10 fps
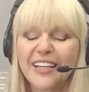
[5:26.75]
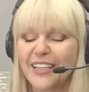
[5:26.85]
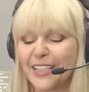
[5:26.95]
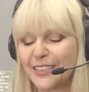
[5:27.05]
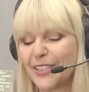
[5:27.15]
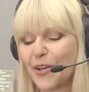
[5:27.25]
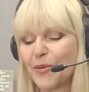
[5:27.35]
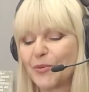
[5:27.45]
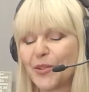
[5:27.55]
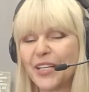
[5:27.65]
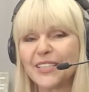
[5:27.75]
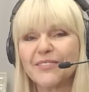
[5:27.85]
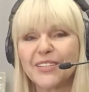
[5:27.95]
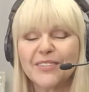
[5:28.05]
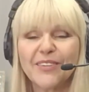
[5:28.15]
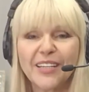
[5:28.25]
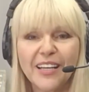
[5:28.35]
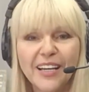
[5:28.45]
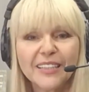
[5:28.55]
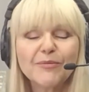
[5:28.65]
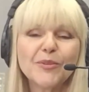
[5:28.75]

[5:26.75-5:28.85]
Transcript: Я знаю, многие из вас звонят,